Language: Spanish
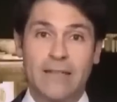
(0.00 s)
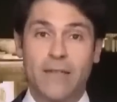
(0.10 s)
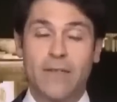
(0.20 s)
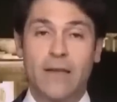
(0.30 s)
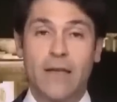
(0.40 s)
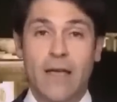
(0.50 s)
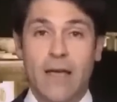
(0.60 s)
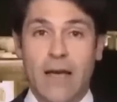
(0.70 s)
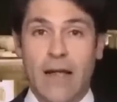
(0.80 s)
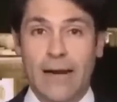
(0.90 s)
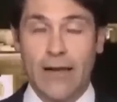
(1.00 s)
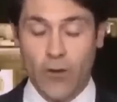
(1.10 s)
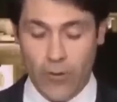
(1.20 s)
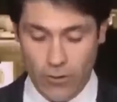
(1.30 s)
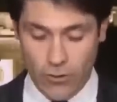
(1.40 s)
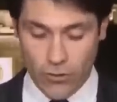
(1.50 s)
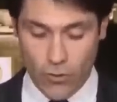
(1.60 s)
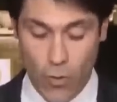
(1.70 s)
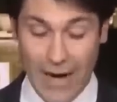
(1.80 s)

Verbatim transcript: es decir, alrededor de unos